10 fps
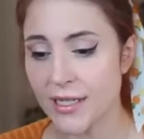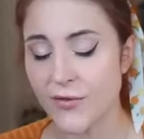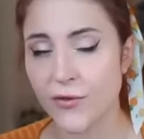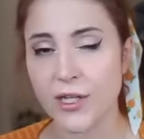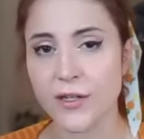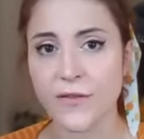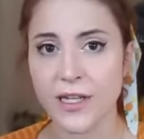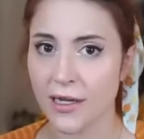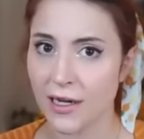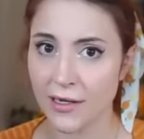für ihre
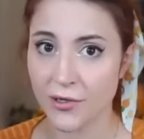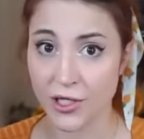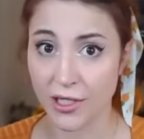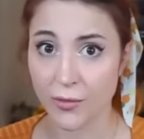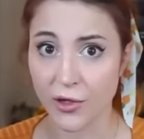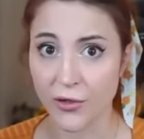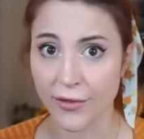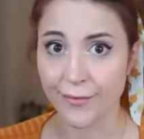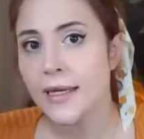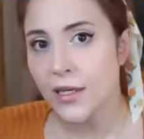Fehler gerade stehen
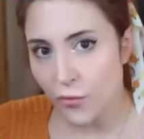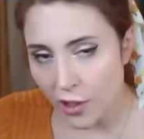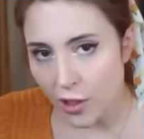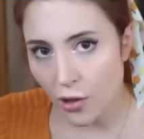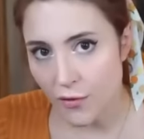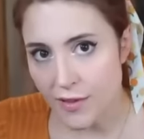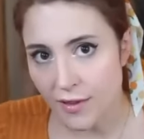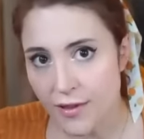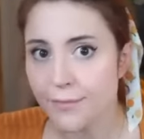möchte. Ich wurde geghostet.